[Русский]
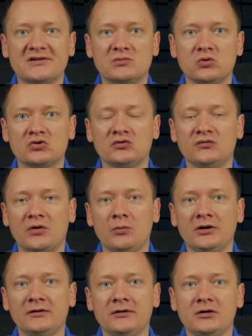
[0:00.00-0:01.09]
используют
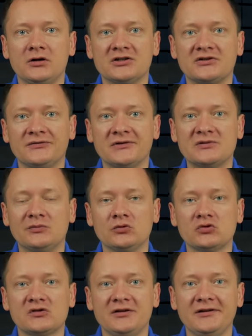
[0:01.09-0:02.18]
формат
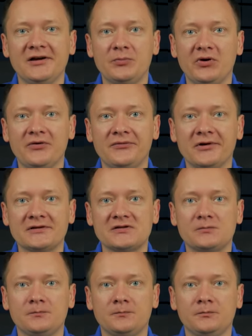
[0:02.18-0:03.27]
HFS+, или
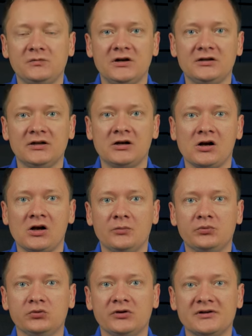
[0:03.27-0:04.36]
APFS, тогда как
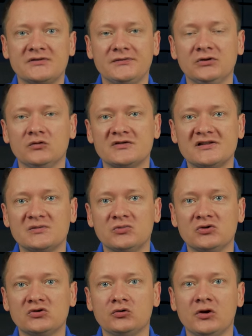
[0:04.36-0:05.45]
компьютеры с Windows
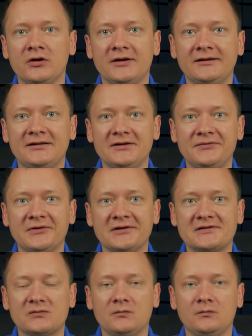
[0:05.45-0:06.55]
используют
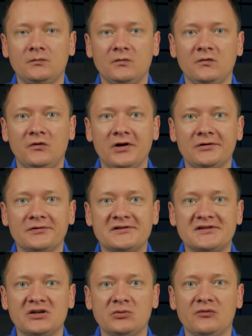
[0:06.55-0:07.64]
NTFS. Файловые
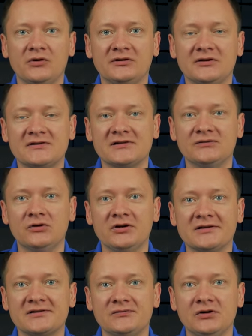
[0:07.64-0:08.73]
системы FAT32
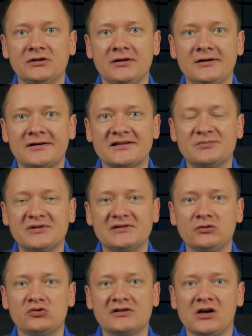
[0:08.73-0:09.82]
и XFAT
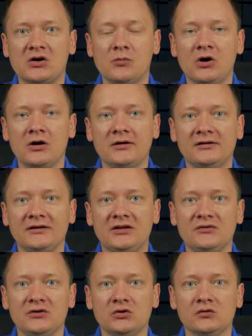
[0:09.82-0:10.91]
распознаются как Mac, так и
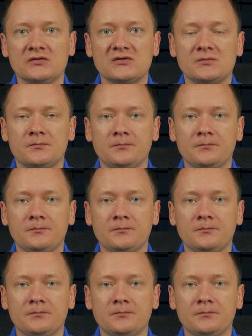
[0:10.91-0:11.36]
Windows.